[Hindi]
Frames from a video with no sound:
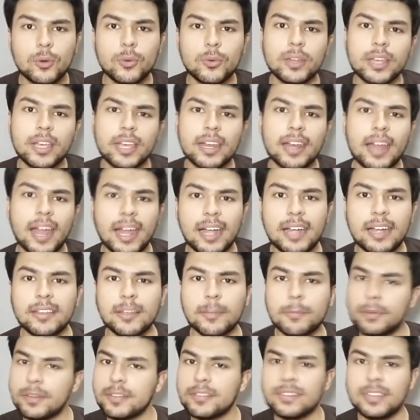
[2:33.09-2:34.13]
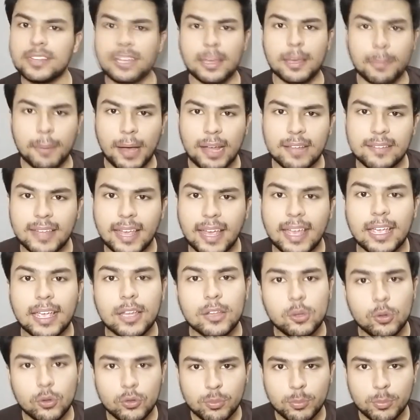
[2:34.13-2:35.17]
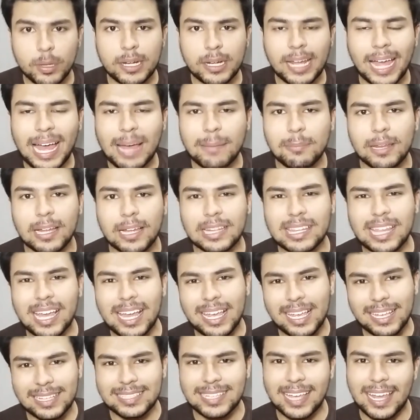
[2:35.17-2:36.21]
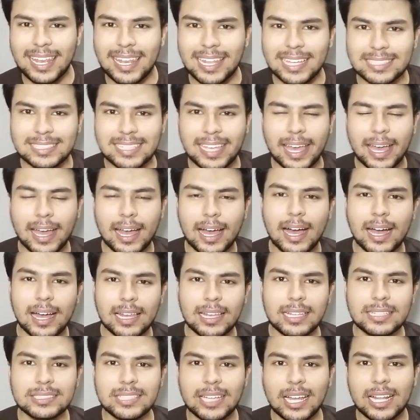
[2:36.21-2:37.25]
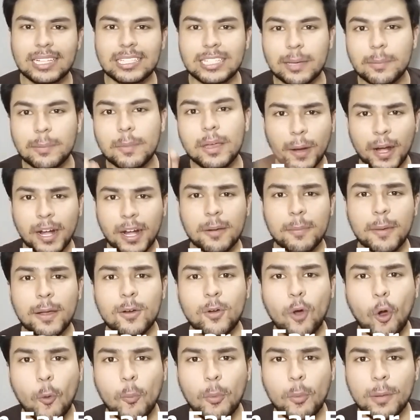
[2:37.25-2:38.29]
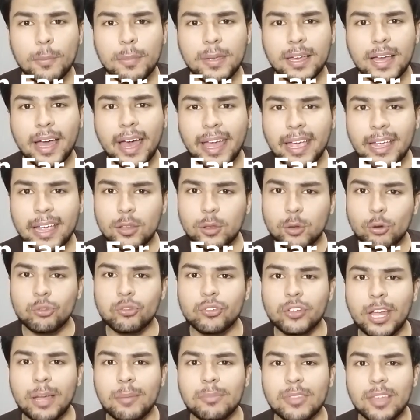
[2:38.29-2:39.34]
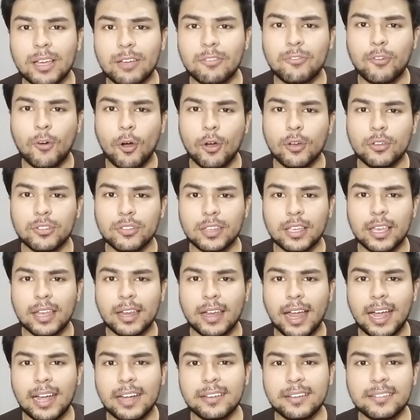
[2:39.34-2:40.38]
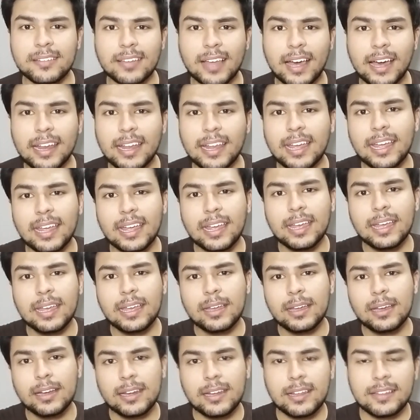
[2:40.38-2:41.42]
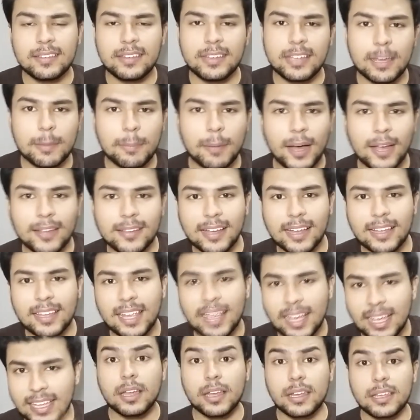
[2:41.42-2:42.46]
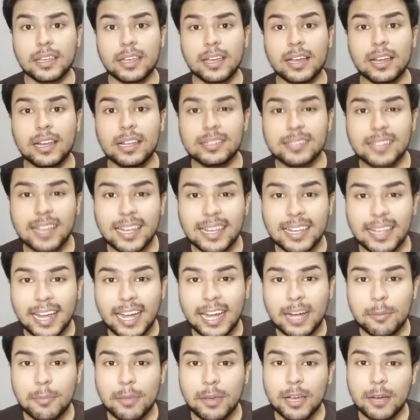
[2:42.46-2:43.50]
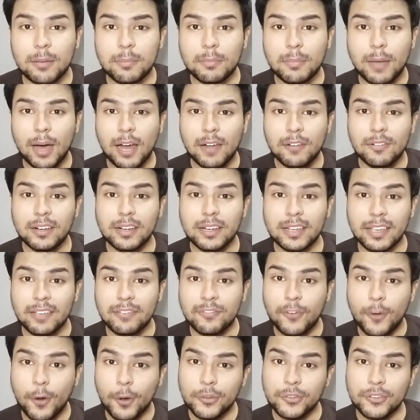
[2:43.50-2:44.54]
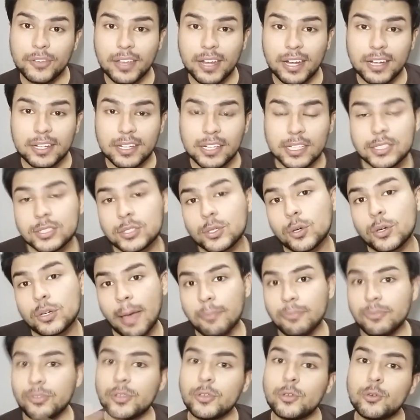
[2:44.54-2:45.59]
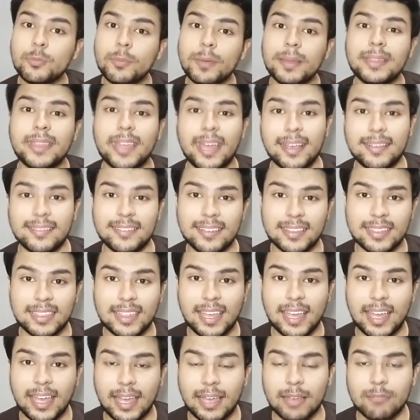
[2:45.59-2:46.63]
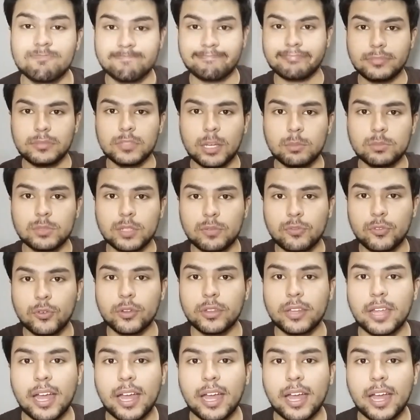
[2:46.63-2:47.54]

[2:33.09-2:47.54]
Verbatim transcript: उनके राइट अब डिज्नी के पास आएंगे तो उसमें टाइम लगता है एक साल लग जाएगा अगले साल जब फाइडरमैन होम कमिंग आएगी तो उस टाइम तक फॉक्स के राइट सारे डिज्नी के पास आ जाएंगे यानी कि अगले साल के एंड में हम मार्वल के फॉक्स करेक्टर्स को एमसीयू में देख सकते हैं थम्स अप फॉर